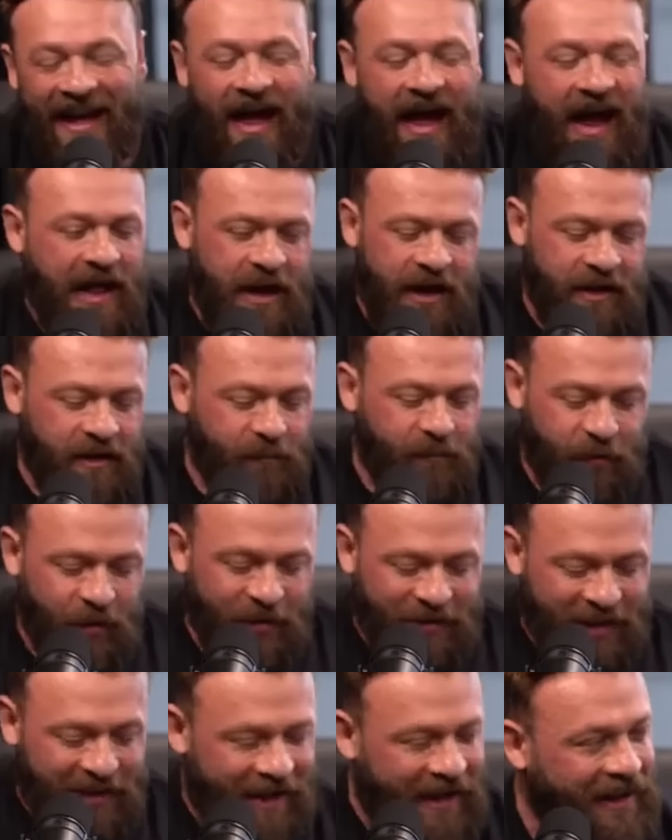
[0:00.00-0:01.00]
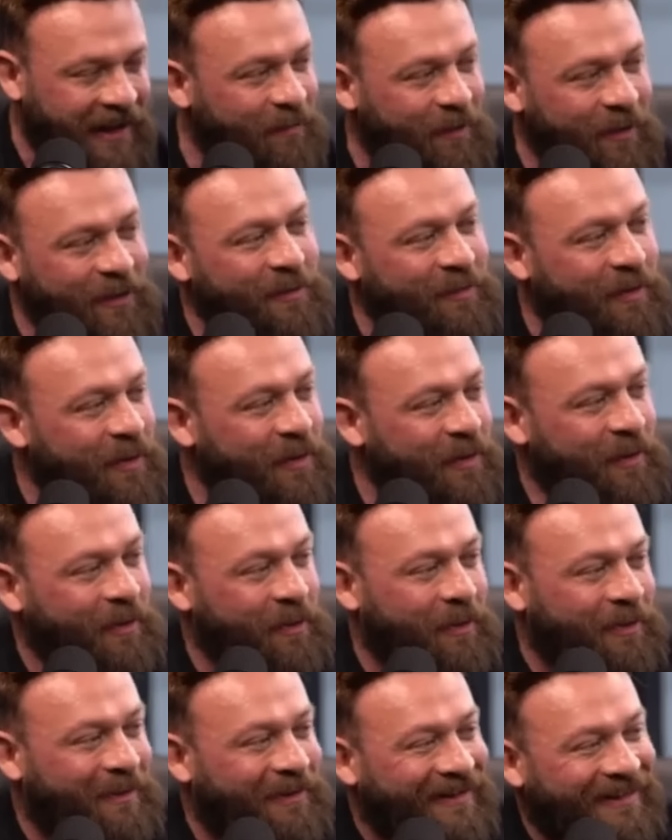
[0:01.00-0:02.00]
Aí, ah, vou treinar, depois eu
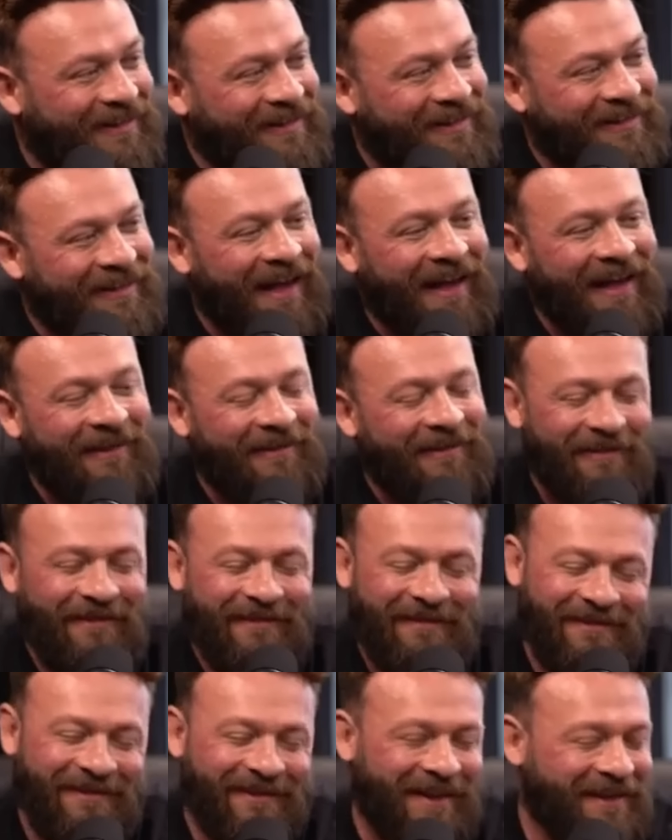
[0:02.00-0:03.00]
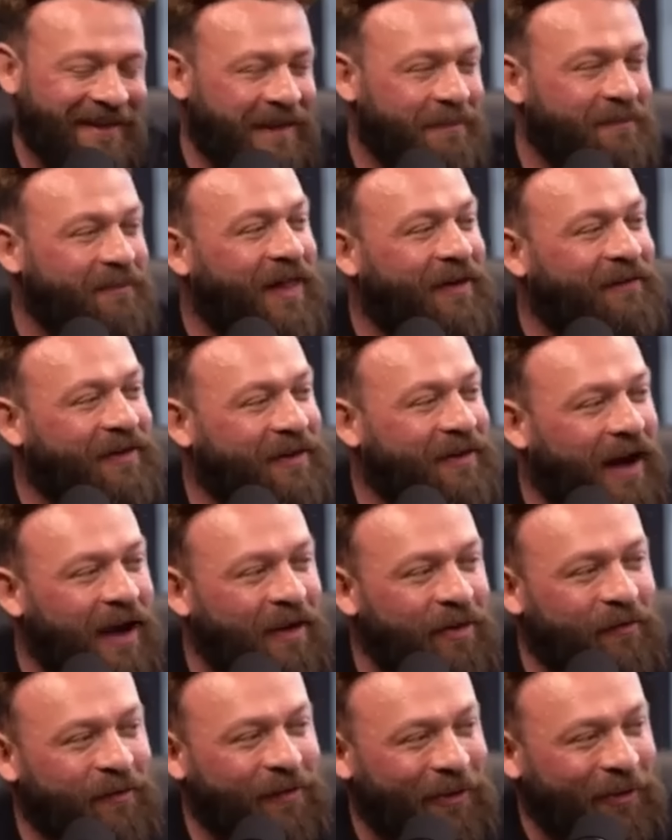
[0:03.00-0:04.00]
procuro. Daí o Zank sempre falava que
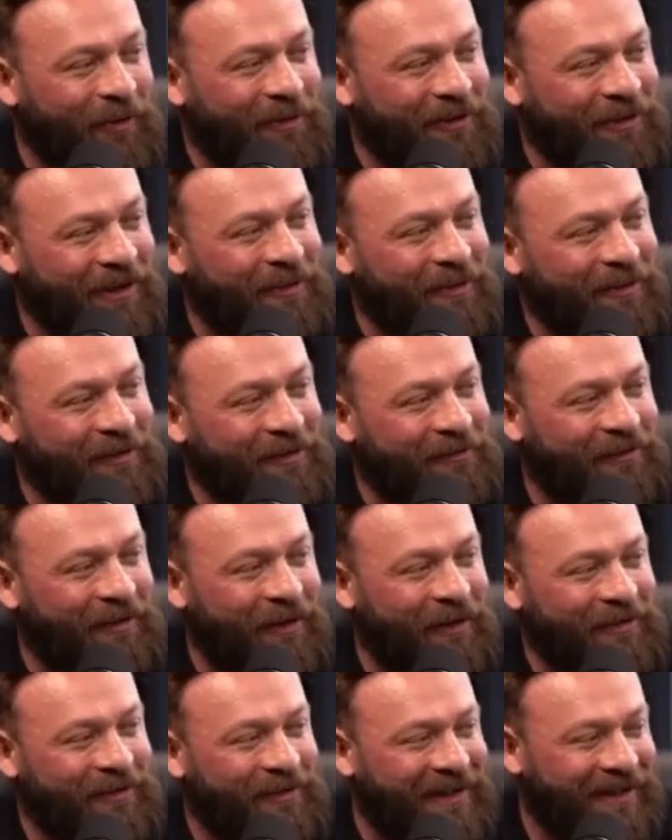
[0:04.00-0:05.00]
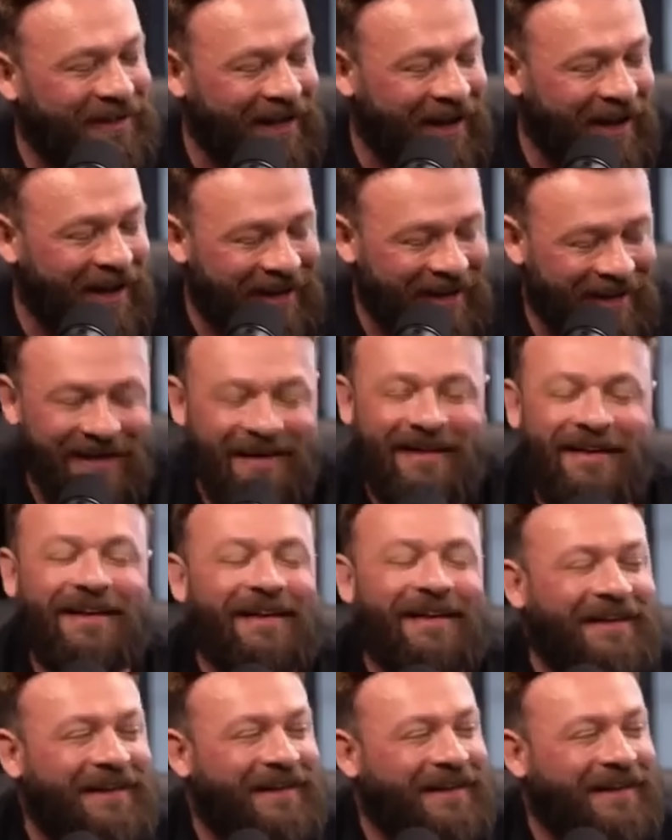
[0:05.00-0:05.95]
ah, no final do treino eu te falo onde que tá. E